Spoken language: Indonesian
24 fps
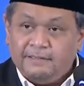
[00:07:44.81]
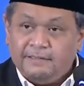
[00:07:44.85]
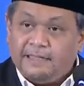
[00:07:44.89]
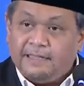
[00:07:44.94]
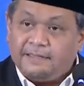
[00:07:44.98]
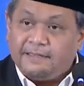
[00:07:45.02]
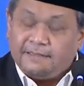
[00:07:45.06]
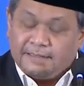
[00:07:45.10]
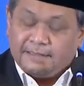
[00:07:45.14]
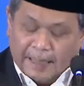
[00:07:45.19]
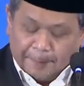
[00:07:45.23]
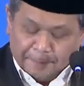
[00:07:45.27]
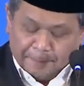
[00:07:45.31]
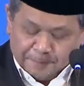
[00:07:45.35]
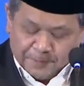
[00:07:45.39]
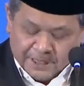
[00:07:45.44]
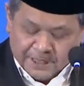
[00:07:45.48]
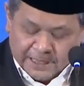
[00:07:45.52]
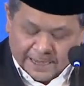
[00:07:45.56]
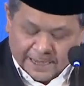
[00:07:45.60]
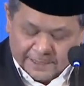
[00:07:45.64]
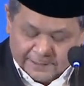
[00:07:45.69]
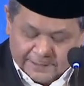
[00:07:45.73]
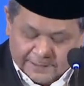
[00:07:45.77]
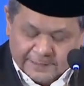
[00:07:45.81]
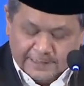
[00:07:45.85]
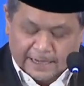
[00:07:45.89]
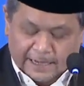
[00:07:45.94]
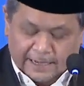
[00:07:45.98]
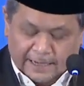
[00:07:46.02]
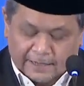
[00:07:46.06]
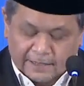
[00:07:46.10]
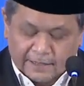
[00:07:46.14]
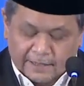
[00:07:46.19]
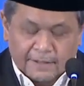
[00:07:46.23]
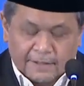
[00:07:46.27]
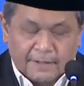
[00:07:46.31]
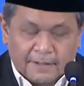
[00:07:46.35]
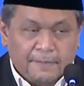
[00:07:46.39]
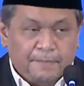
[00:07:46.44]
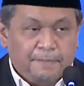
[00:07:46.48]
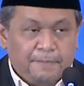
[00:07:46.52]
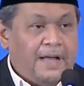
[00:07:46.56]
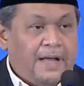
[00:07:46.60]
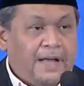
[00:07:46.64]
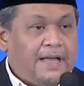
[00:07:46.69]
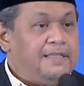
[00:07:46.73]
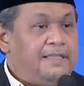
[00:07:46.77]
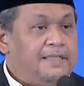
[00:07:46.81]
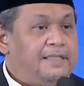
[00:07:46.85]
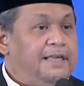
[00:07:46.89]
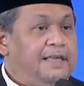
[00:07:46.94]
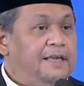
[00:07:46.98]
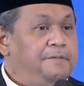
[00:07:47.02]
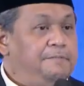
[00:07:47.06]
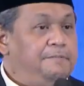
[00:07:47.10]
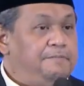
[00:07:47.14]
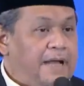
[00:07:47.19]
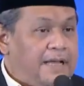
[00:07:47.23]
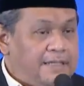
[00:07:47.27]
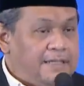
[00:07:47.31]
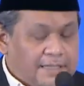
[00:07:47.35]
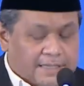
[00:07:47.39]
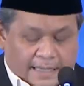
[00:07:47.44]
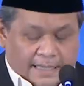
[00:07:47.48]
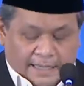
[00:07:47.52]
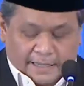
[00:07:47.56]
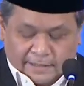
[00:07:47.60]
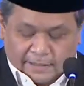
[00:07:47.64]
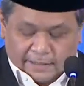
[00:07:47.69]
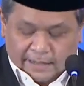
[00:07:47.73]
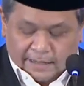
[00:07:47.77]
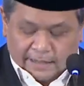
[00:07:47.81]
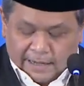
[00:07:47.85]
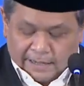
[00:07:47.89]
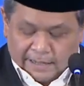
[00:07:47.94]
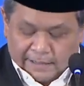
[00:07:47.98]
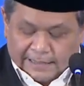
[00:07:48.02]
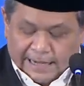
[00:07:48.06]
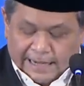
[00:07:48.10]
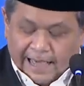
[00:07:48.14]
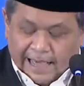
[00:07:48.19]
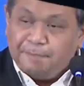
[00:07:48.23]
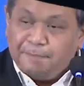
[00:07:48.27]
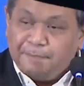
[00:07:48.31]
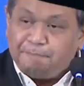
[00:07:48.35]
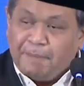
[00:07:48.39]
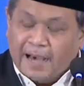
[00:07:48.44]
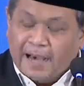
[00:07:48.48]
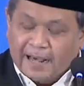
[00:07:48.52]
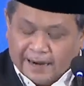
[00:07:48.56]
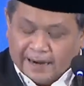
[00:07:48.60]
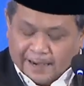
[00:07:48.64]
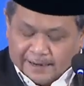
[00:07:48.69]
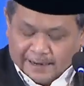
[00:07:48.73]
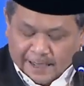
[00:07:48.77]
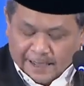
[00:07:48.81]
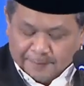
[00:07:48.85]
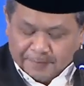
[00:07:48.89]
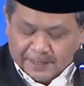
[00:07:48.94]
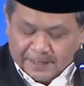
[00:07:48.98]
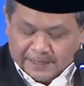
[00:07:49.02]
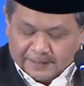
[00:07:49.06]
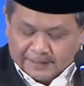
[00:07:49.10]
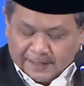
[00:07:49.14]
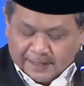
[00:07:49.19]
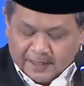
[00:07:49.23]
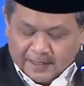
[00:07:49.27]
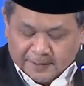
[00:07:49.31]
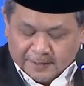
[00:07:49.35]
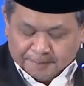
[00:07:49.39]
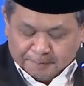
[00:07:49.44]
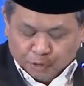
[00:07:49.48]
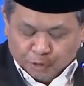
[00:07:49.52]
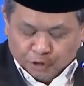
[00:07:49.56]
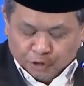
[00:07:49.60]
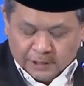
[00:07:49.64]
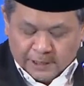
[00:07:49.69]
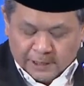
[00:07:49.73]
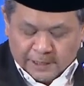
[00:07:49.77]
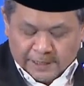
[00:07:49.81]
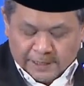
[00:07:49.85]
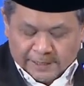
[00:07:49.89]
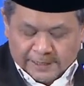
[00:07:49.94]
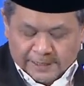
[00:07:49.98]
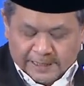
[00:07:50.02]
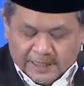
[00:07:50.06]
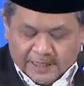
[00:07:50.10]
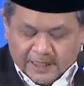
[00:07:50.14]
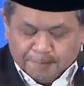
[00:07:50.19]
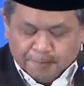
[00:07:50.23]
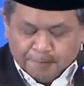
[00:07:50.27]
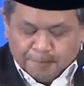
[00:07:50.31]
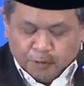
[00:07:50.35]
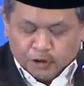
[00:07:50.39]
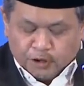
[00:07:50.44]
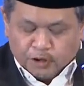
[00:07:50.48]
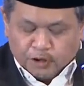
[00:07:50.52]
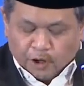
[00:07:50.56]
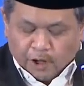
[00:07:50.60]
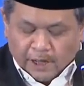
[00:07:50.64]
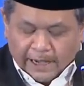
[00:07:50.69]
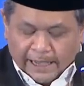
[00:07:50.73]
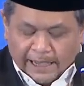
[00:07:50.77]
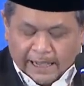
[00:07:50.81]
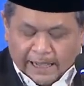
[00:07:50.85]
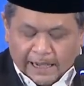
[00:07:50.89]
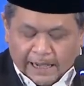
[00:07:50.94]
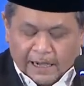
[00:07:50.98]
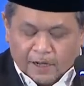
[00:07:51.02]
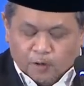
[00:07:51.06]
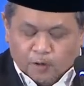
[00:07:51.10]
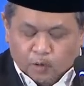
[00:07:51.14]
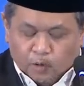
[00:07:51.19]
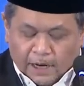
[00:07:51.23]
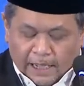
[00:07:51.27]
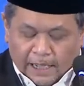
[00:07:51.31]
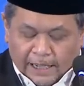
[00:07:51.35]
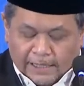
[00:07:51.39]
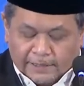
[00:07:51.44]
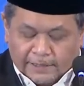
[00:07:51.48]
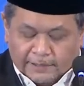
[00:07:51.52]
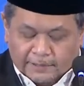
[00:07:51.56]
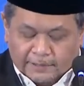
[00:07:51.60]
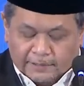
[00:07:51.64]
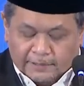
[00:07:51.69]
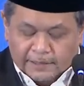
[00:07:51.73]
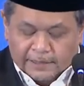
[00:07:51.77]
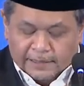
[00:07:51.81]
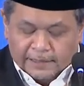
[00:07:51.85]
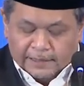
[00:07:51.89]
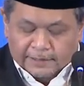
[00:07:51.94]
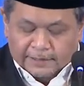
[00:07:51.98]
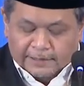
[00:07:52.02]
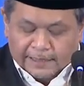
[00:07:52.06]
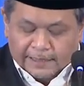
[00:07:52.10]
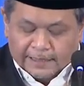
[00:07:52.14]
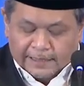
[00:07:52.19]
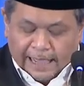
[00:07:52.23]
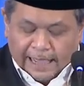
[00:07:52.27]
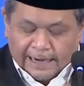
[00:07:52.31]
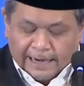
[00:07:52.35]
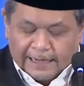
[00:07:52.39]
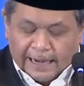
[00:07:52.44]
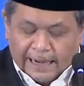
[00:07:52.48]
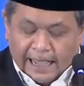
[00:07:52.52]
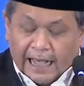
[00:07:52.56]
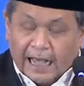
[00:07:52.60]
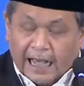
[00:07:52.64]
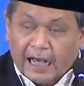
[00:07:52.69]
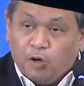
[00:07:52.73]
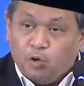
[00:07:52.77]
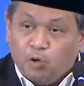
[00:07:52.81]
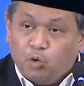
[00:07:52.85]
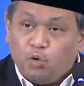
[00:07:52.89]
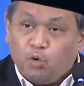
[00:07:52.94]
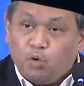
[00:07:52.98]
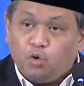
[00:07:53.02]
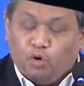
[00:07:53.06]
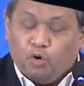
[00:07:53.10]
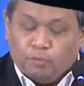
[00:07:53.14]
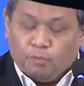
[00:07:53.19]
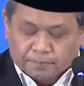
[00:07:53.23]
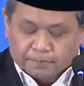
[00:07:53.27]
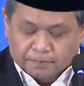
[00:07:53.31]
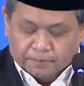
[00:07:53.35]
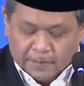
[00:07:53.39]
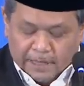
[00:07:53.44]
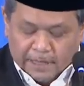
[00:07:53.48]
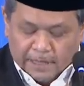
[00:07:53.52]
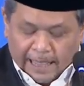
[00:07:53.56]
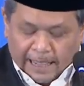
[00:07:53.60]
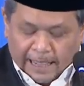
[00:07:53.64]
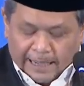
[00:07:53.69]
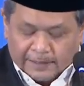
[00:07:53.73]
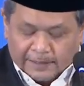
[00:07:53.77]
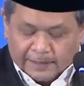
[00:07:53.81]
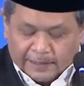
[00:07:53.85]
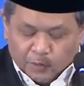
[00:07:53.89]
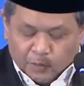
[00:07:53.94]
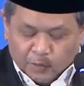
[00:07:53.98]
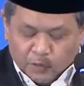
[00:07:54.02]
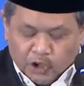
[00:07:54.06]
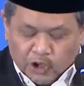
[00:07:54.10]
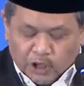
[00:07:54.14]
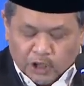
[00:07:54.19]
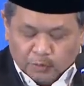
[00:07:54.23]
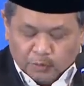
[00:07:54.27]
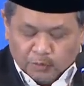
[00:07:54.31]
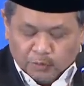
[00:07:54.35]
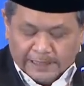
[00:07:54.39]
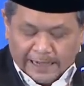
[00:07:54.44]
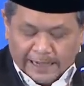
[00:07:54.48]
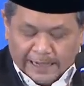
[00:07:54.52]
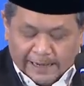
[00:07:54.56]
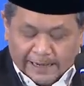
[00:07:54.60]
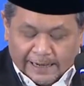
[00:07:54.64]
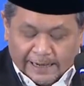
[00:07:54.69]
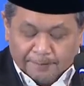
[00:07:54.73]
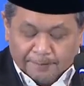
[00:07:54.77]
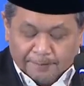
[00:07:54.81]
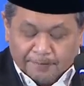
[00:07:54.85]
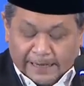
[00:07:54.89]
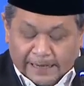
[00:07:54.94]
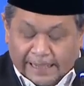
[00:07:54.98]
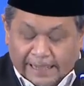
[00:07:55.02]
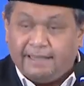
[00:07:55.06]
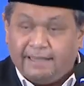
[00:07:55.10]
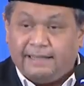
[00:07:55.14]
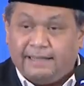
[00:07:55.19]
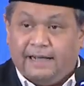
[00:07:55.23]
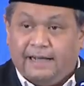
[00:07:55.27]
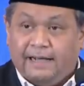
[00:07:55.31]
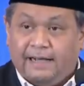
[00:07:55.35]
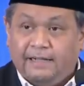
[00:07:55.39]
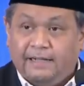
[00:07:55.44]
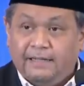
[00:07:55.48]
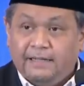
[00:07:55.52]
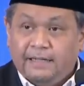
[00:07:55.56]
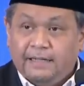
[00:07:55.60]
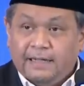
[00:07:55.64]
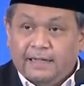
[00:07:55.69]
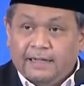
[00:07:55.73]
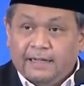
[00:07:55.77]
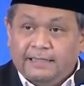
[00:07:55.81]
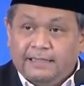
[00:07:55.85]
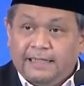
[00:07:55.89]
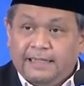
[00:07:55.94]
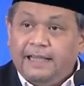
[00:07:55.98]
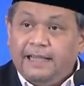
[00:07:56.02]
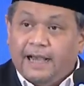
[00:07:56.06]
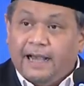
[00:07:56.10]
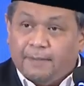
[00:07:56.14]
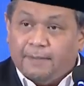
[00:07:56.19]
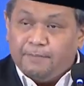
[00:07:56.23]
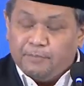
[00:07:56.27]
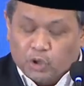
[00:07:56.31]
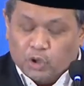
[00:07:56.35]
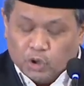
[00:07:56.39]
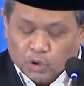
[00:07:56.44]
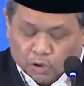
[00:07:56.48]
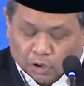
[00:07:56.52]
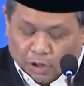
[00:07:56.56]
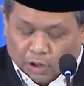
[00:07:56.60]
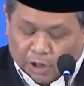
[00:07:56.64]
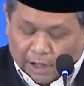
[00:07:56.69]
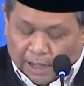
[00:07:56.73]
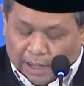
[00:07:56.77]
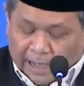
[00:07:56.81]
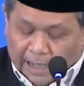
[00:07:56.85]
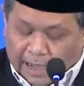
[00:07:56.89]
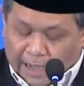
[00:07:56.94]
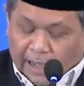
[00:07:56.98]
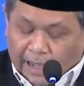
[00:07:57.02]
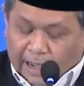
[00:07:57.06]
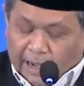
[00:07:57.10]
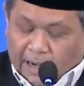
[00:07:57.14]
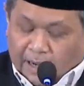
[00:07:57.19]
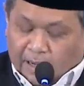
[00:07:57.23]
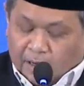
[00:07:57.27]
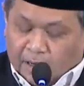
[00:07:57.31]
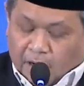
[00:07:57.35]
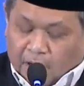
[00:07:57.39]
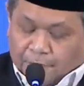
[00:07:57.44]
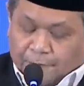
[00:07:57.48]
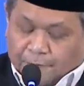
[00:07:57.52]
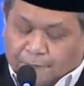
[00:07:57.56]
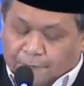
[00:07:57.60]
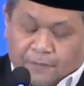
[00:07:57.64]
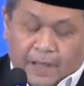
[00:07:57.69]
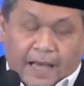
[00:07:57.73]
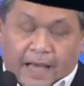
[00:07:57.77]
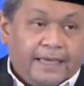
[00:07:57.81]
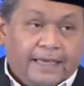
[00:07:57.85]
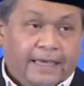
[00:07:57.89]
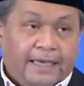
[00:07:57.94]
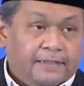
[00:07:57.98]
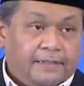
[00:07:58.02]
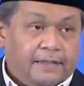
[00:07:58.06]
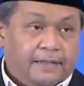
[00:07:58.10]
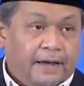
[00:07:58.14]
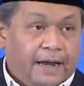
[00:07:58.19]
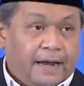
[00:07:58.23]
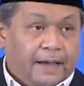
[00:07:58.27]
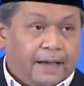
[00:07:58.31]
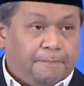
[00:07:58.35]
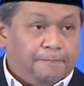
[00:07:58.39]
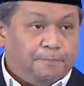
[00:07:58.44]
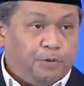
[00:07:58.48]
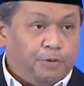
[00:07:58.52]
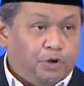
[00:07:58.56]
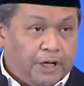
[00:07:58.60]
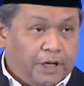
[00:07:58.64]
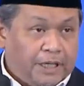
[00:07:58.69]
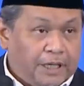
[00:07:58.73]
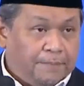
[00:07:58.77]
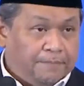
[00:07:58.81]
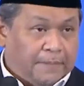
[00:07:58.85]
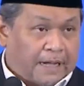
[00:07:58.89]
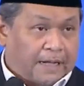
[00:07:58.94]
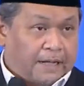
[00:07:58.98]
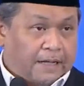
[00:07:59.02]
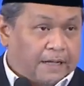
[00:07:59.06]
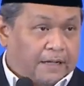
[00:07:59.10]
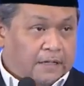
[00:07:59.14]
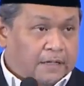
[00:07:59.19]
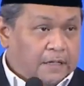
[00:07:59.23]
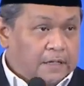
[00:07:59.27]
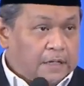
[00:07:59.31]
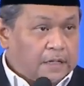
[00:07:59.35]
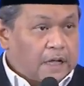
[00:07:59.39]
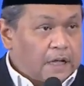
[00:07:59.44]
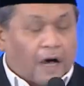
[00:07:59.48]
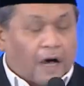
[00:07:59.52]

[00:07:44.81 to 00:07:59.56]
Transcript: tetap saja masing-masing dari para nabi tersebut disebut oleh Al-Quran dengan ahukum atau saudara mereka di dalam surah Al-A'raf ayat 65